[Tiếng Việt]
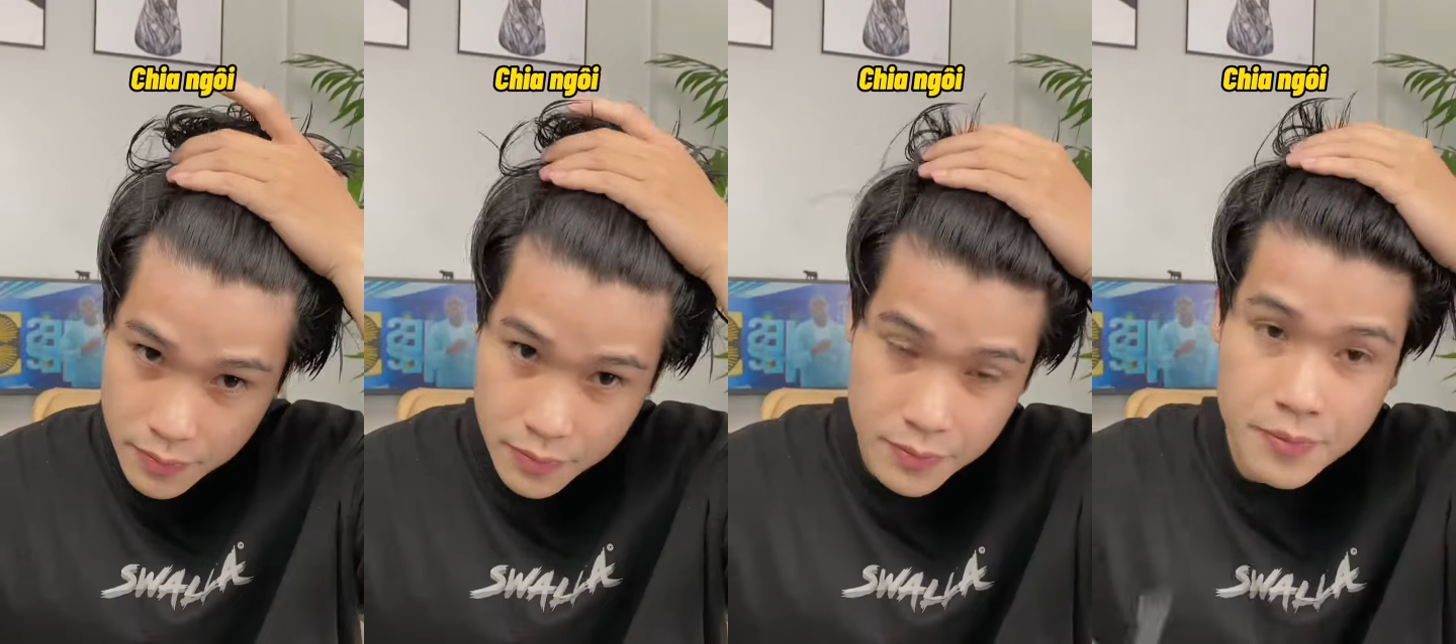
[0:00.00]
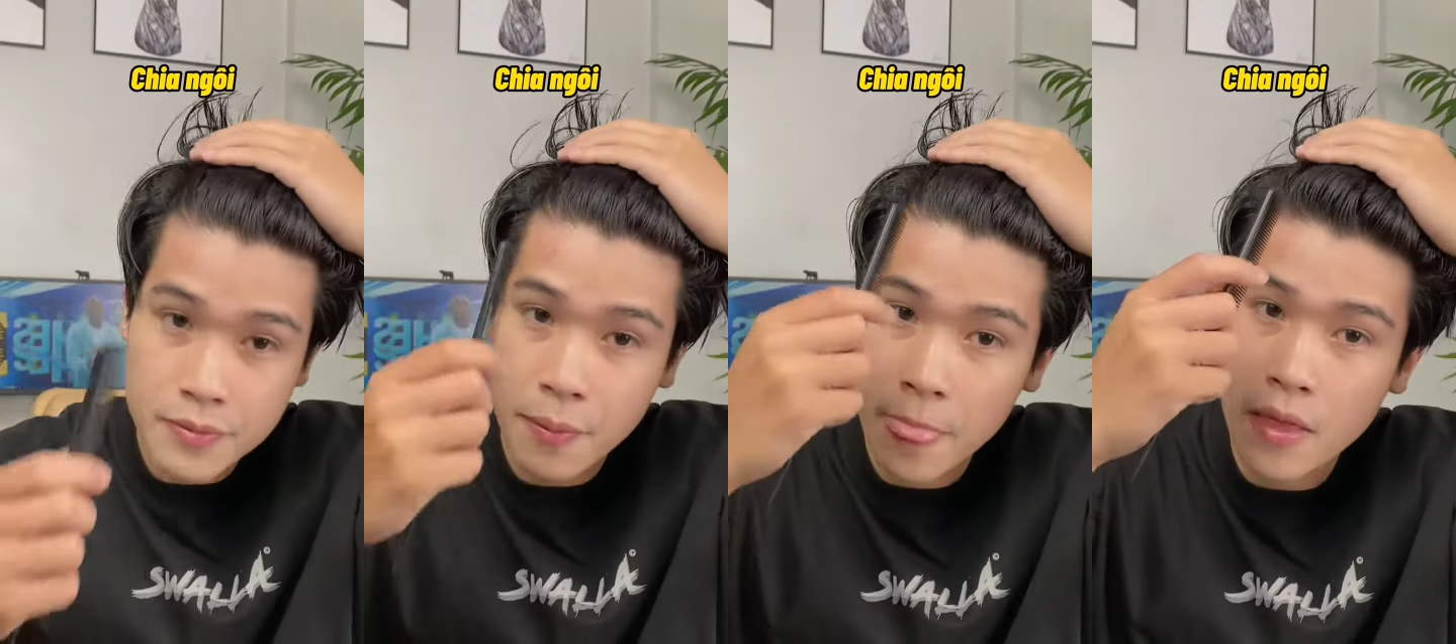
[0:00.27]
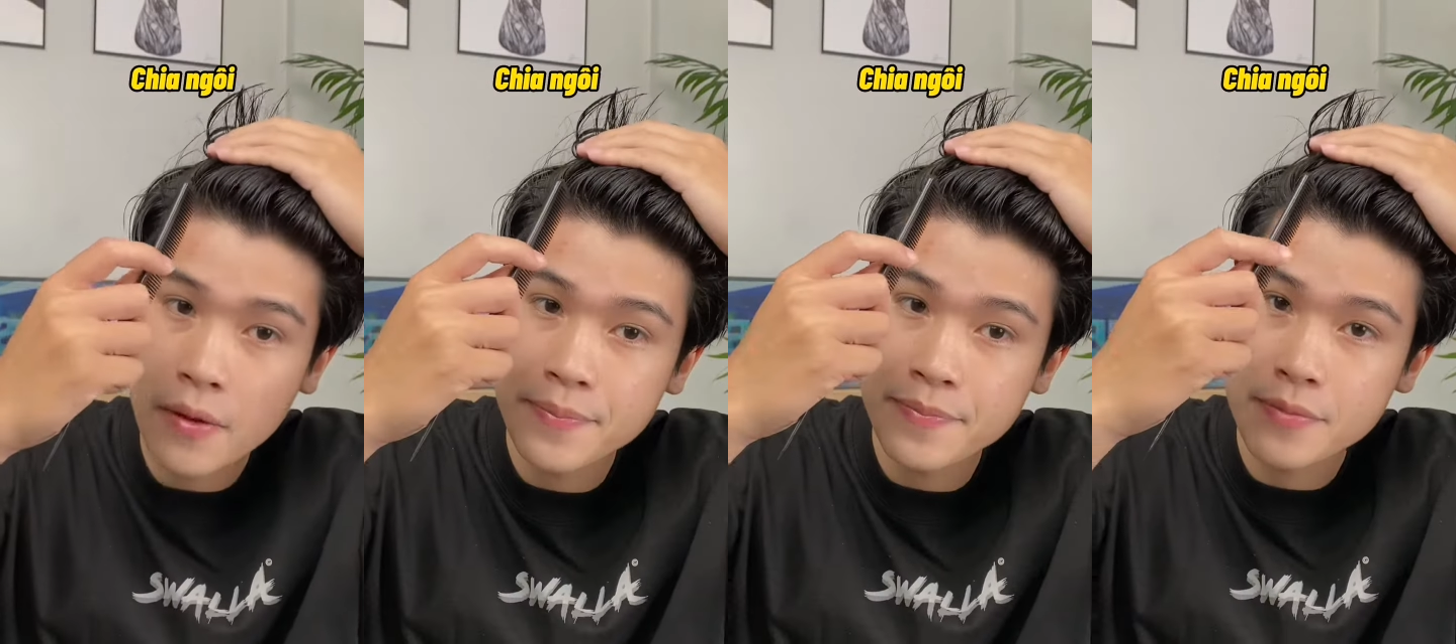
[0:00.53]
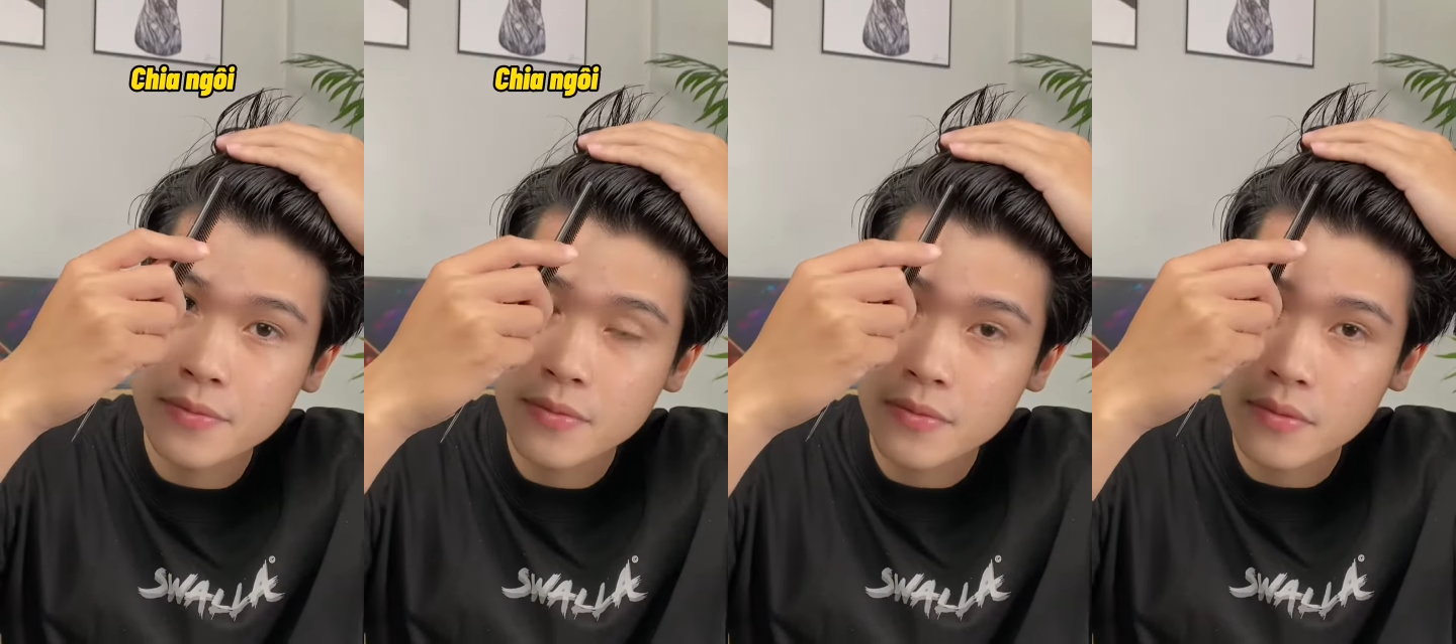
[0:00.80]
bắt đầu chia ngôi
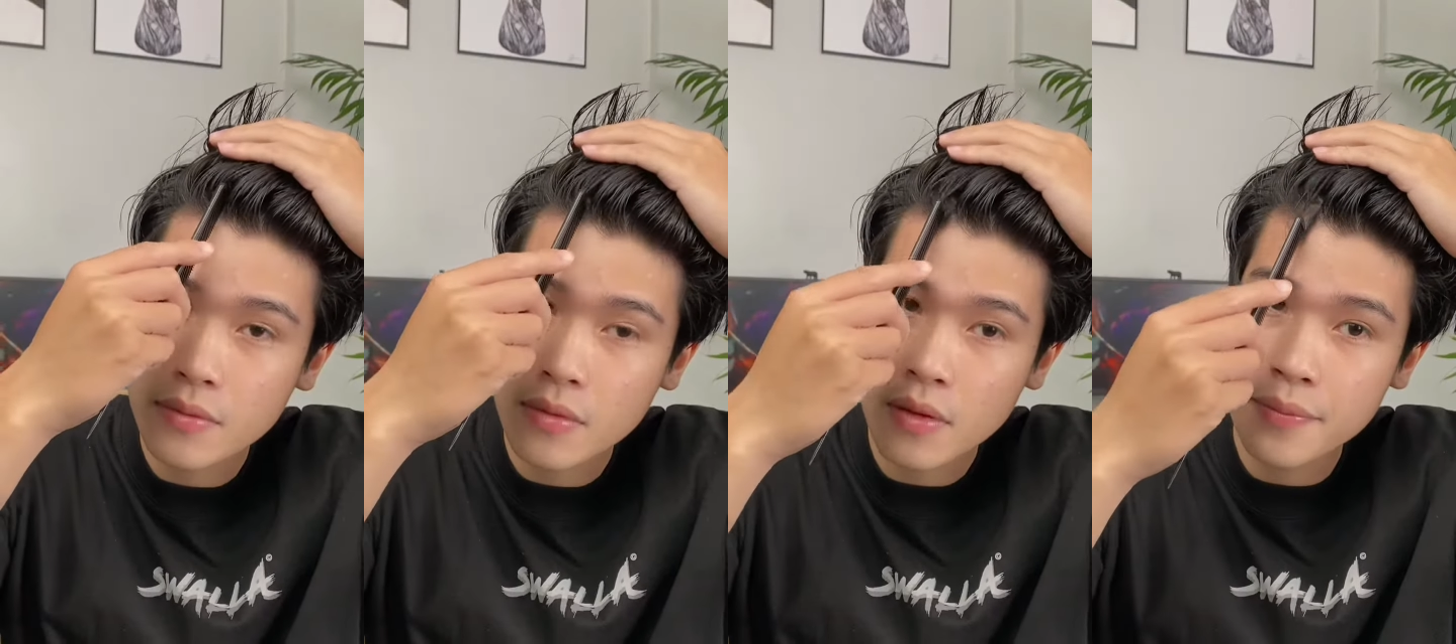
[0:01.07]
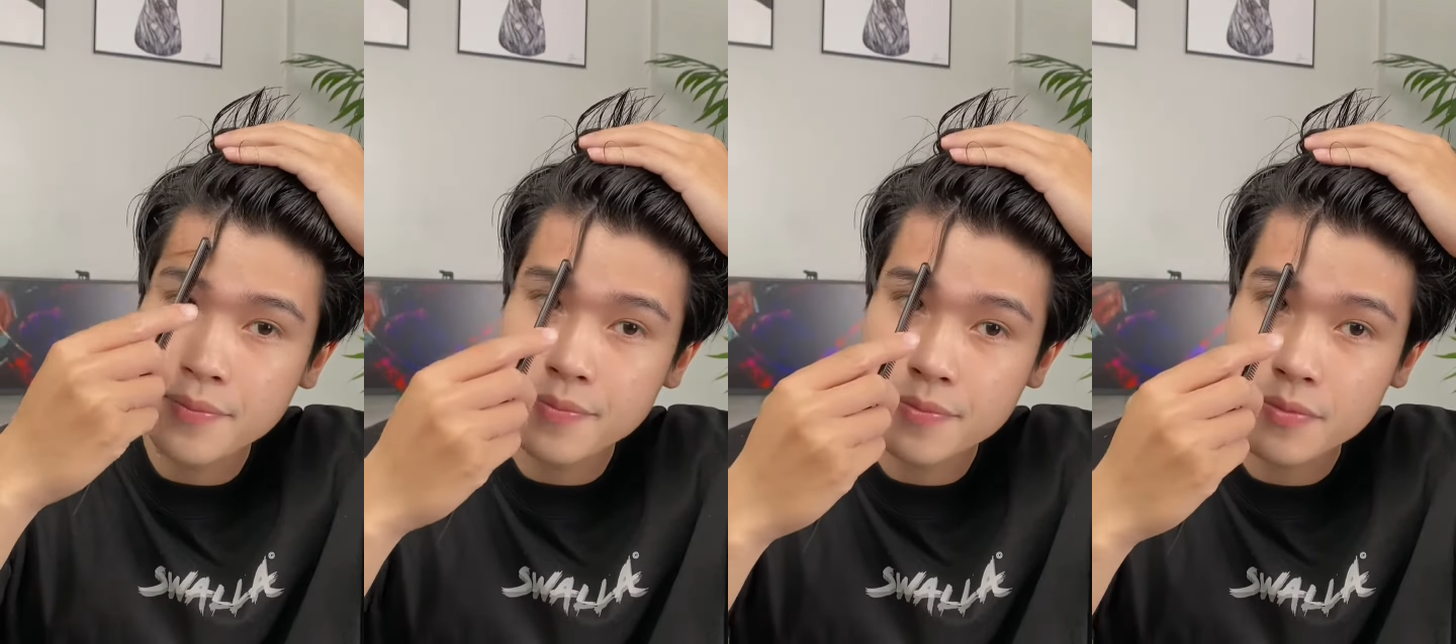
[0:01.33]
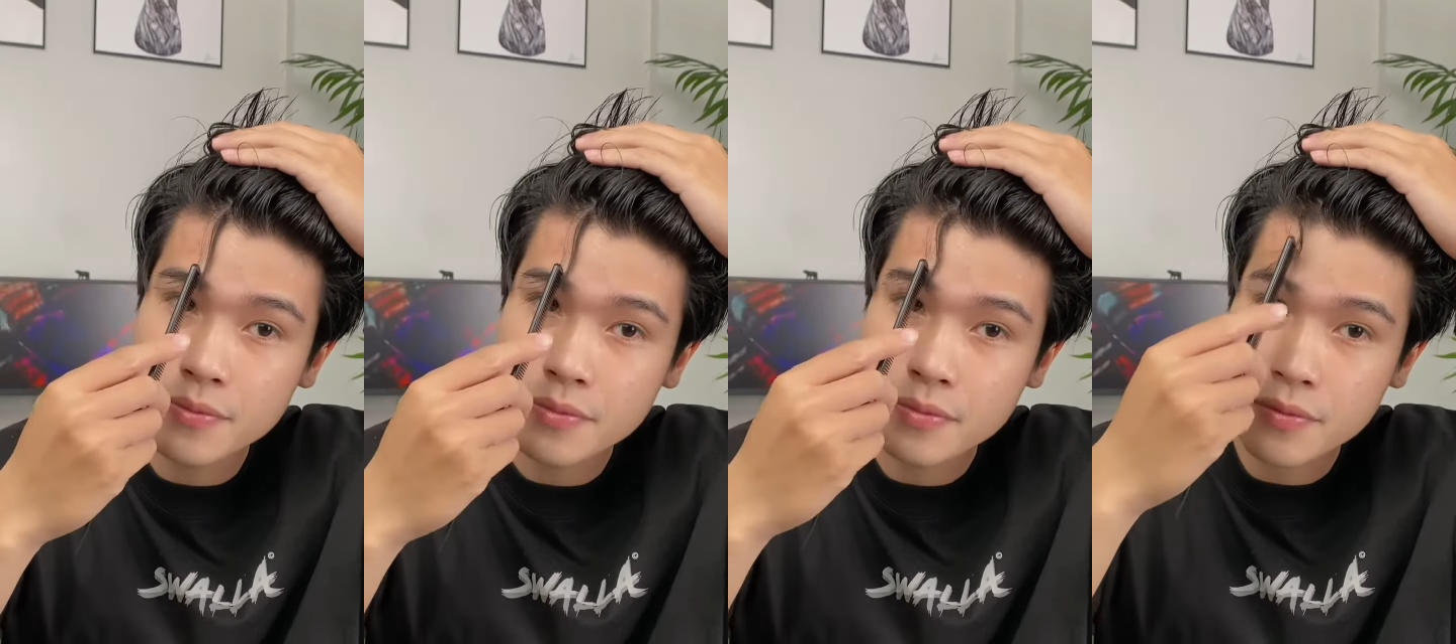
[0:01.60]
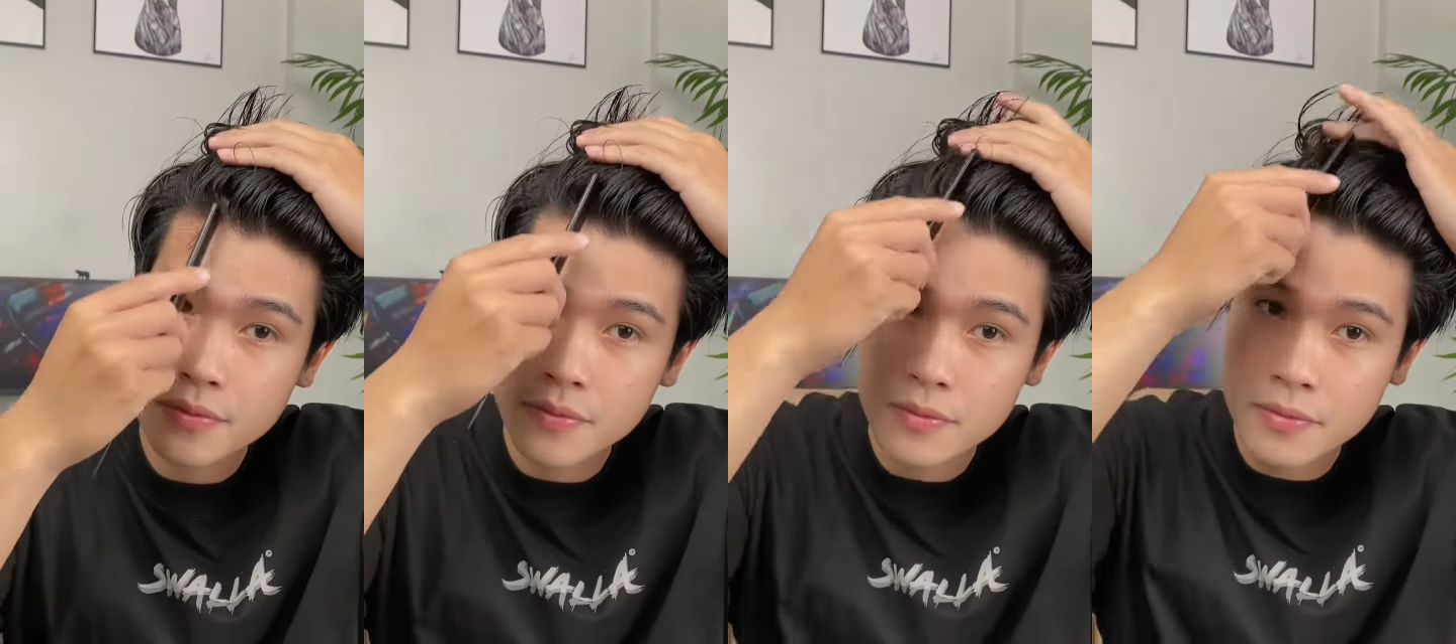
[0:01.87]
này. Thường thì mình sẽ để
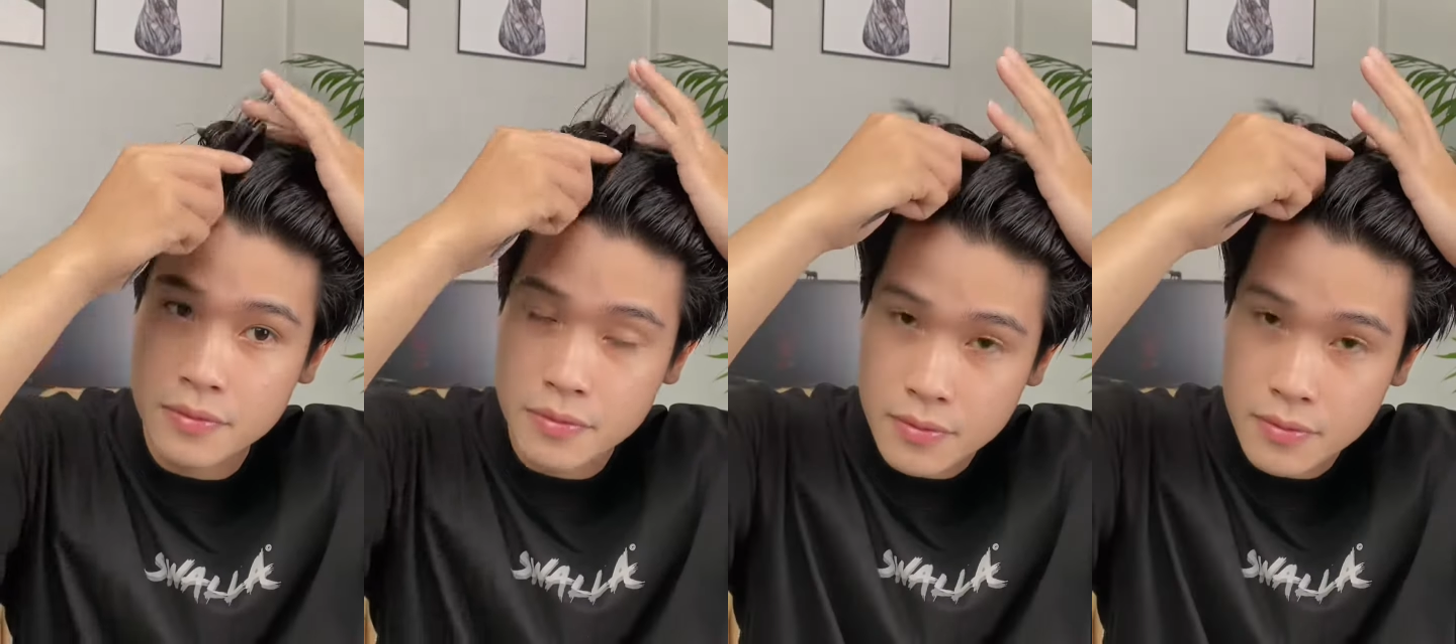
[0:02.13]
ngôi sáu bốn